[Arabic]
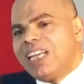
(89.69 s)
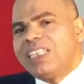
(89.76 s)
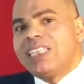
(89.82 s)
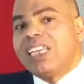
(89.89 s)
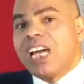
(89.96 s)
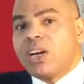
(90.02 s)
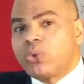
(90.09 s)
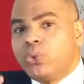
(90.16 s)
أن
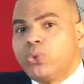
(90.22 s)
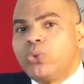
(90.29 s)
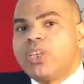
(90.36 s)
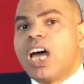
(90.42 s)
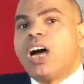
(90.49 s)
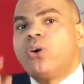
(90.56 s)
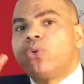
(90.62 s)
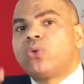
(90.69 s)

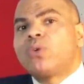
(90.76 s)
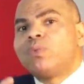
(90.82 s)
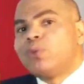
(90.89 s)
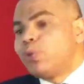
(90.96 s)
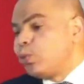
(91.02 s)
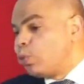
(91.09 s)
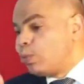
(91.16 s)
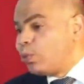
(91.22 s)
يكون
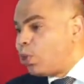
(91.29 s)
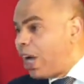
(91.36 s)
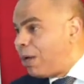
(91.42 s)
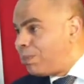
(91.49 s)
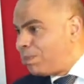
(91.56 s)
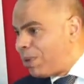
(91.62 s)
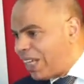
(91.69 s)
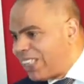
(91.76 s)
حكمه
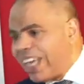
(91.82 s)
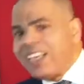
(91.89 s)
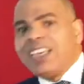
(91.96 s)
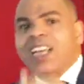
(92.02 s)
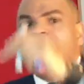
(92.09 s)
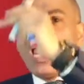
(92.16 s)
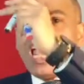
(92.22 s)
مؤبدا